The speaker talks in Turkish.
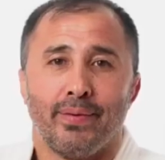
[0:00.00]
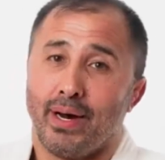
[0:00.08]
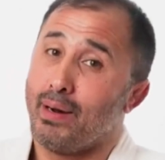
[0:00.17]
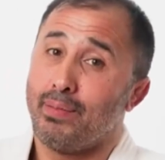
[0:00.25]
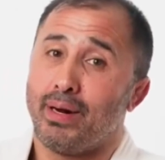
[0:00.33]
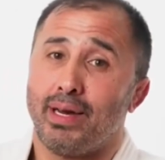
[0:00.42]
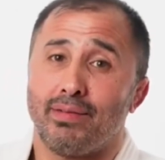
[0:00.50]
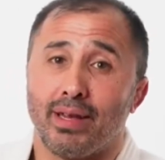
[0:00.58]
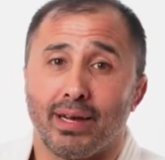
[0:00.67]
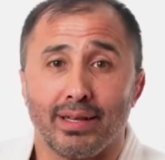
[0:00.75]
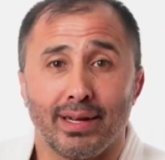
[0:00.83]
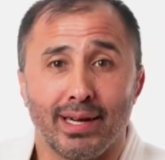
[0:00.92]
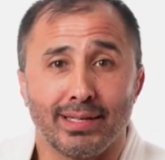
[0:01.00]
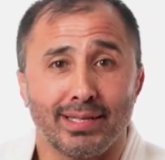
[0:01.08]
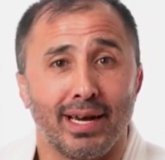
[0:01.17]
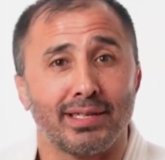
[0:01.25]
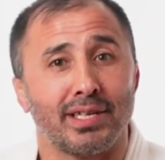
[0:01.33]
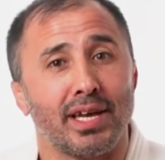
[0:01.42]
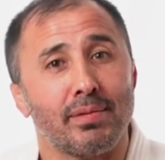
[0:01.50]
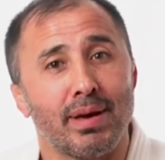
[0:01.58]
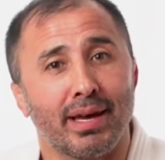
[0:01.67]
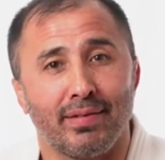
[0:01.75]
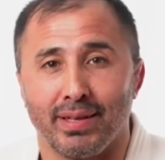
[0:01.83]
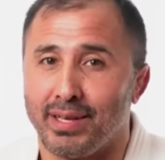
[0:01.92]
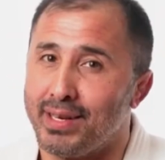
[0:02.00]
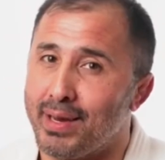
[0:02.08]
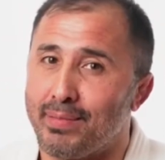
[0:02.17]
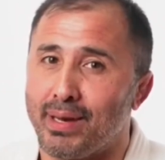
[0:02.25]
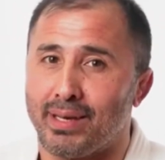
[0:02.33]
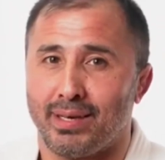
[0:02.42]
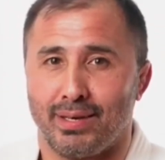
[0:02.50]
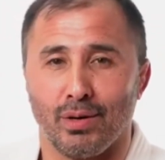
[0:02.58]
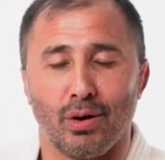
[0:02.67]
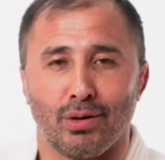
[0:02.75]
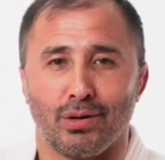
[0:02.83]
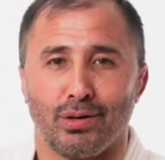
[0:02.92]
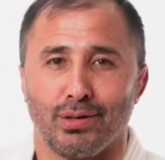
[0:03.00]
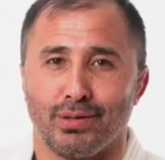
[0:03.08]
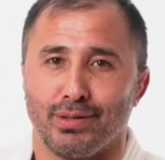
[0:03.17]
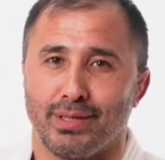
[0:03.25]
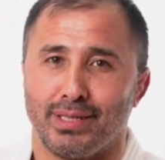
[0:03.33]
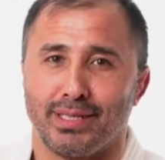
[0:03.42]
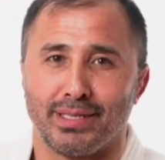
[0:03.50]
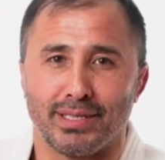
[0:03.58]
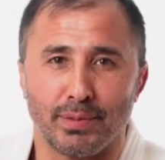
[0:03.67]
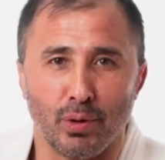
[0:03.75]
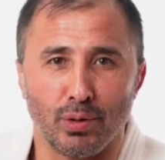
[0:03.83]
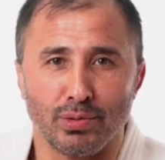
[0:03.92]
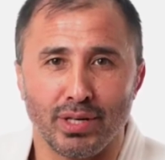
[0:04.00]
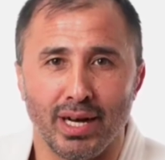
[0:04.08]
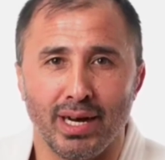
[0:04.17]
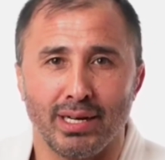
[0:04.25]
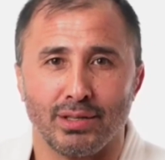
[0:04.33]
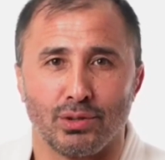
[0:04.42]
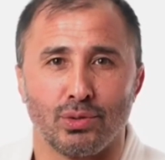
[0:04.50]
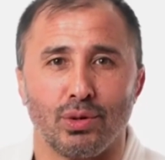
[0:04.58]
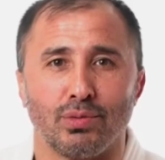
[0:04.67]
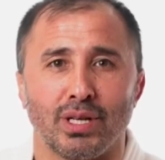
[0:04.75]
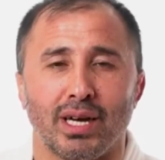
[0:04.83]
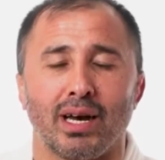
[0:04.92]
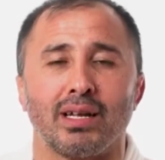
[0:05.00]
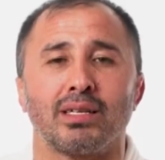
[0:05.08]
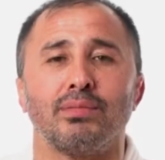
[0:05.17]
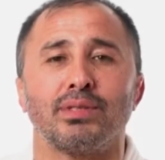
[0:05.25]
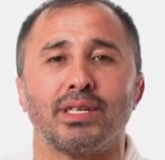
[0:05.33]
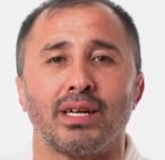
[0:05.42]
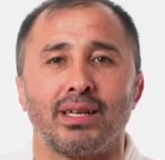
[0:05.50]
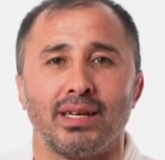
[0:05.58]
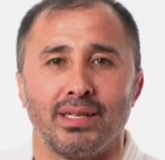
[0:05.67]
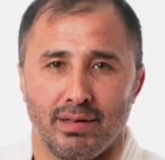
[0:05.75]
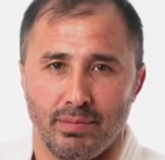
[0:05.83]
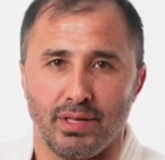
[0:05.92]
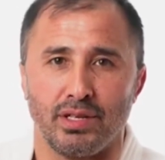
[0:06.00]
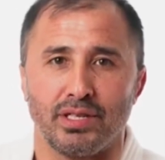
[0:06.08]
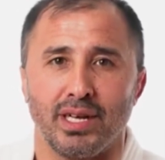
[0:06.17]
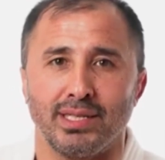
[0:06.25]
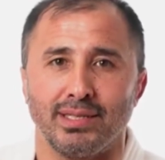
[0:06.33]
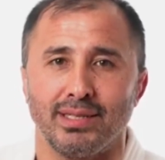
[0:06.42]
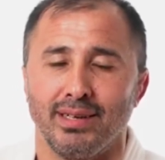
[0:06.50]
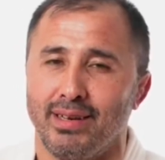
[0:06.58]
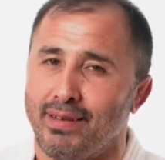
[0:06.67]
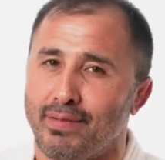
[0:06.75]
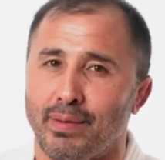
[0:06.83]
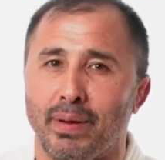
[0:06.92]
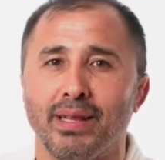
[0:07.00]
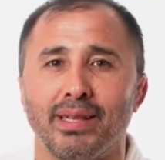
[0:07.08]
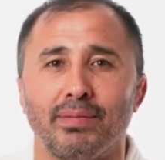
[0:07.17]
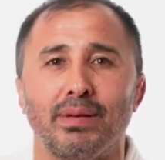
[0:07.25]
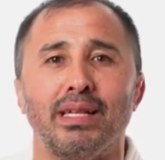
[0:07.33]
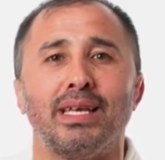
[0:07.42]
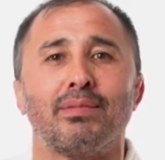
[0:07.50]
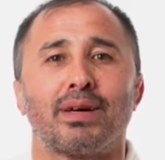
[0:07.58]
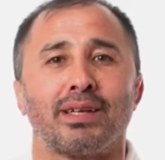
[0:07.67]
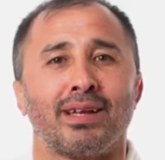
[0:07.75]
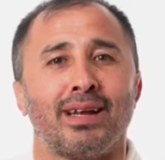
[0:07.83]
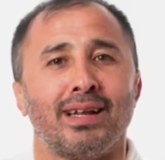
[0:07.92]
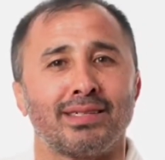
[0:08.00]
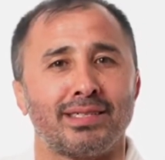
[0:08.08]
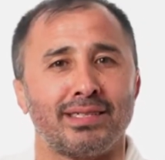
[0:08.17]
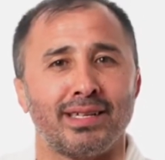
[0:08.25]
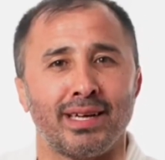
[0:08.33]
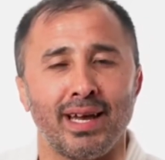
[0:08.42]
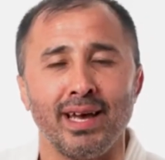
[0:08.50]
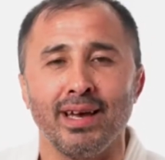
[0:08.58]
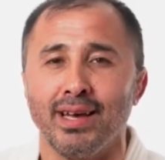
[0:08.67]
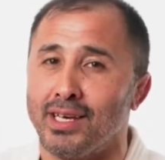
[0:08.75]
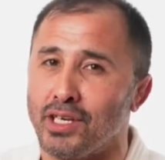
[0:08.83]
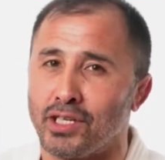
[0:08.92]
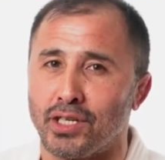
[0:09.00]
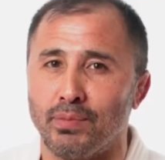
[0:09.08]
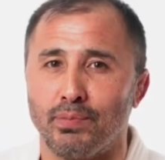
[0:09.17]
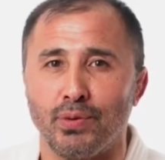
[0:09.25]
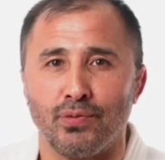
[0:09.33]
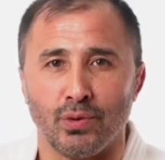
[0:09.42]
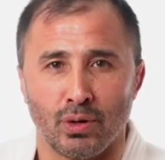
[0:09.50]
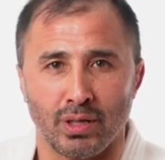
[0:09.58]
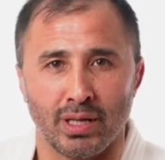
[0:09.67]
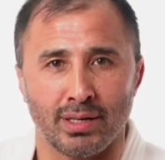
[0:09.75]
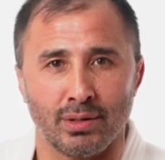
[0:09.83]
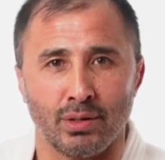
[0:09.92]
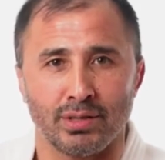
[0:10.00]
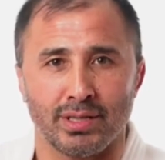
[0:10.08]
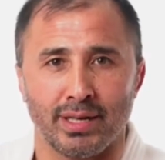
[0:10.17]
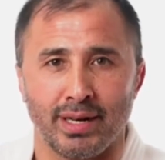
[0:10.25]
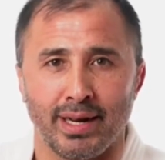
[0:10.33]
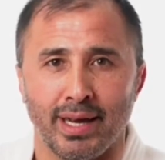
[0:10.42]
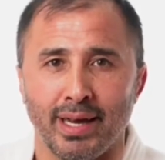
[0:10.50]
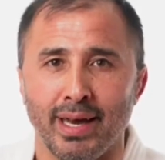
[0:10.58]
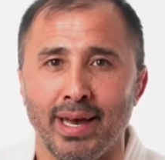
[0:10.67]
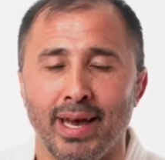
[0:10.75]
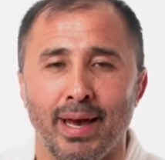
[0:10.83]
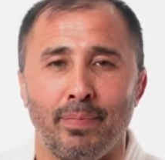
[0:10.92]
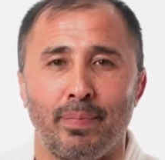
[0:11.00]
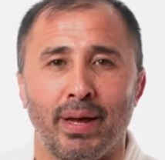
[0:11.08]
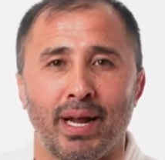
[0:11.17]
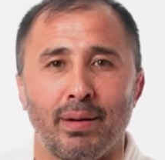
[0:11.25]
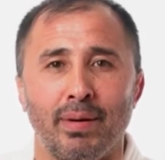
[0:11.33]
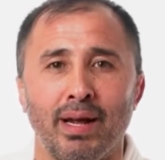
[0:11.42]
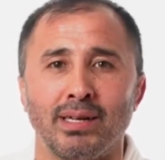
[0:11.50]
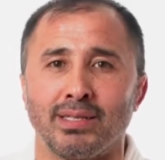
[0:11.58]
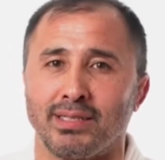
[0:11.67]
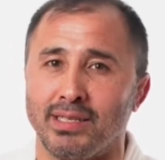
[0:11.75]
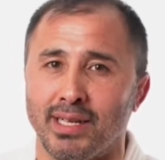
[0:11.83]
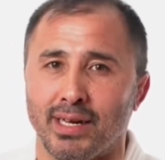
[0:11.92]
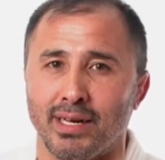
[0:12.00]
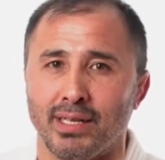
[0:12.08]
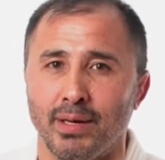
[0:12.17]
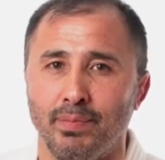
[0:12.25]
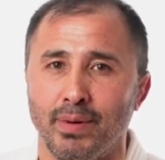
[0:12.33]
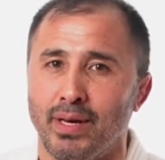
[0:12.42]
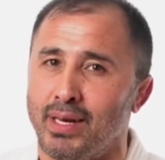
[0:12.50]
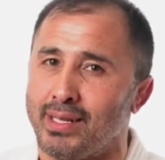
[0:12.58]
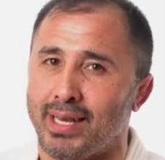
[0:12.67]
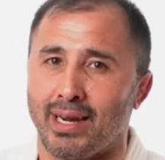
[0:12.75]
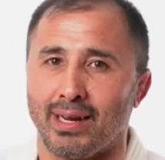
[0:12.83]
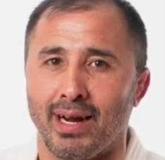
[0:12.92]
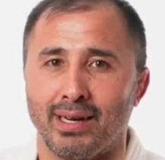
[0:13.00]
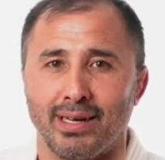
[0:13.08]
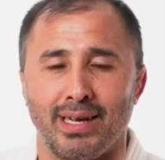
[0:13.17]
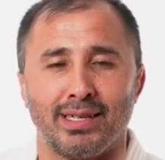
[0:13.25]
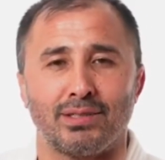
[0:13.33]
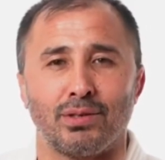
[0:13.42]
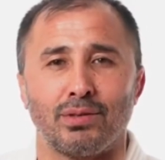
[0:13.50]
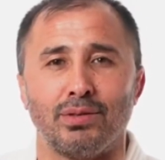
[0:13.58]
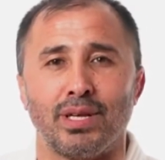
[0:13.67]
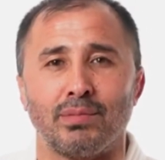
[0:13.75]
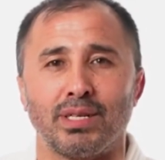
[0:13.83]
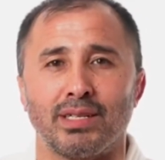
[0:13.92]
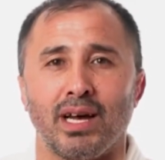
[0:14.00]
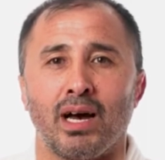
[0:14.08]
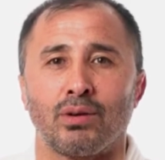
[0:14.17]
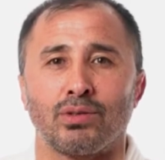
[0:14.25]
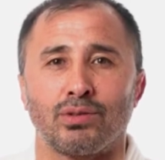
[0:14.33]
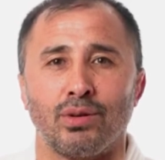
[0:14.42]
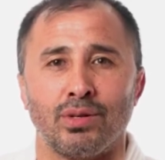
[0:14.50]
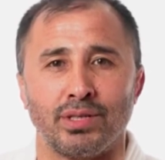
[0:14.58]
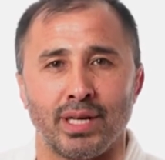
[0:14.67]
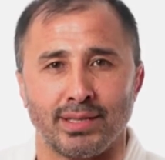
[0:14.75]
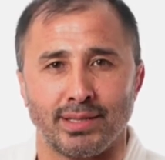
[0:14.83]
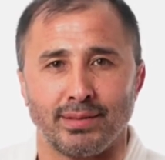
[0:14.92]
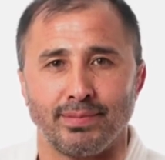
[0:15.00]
Ama evde kalarak sadece yemek ve dinlenmek yok. Sporumuza, judomuza kaldığımız yerden devam edeceğiz. Ve ben de bildiğim kadarıyla sizlere işin püf noktalarını göstererek hep beraber zinde kalıp tekrar eski günlerimize daha güçlü döneceğiz.